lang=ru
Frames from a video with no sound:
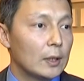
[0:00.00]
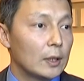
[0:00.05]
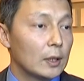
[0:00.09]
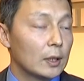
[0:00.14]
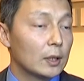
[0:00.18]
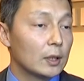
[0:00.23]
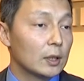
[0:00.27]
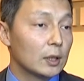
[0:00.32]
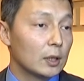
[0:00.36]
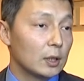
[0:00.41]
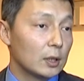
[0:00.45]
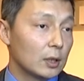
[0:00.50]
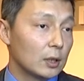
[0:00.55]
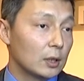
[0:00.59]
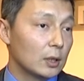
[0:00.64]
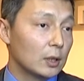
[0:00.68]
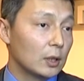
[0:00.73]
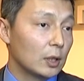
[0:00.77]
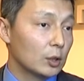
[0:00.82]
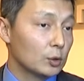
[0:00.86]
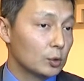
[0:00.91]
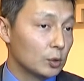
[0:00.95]
э,
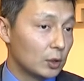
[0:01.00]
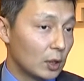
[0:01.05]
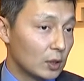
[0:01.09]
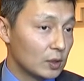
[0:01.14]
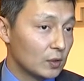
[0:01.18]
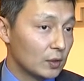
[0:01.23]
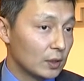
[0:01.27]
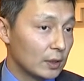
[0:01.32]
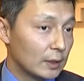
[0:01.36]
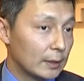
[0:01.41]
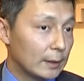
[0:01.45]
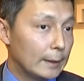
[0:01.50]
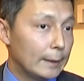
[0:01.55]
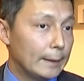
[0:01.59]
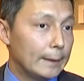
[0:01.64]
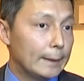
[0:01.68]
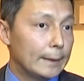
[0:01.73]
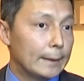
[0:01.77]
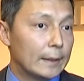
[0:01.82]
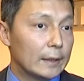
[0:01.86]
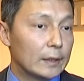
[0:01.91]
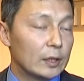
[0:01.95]
э, о государственной
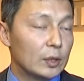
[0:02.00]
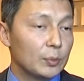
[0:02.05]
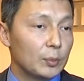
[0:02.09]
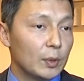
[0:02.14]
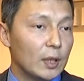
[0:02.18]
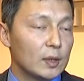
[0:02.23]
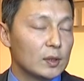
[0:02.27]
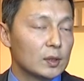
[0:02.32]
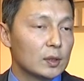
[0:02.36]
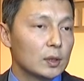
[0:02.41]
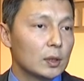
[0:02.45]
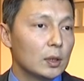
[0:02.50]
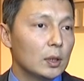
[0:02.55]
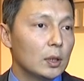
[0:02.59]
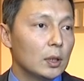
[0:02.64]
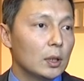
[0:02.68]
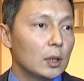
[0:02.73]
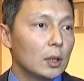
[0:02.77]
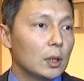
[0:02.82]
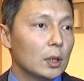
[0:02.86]
гимназии,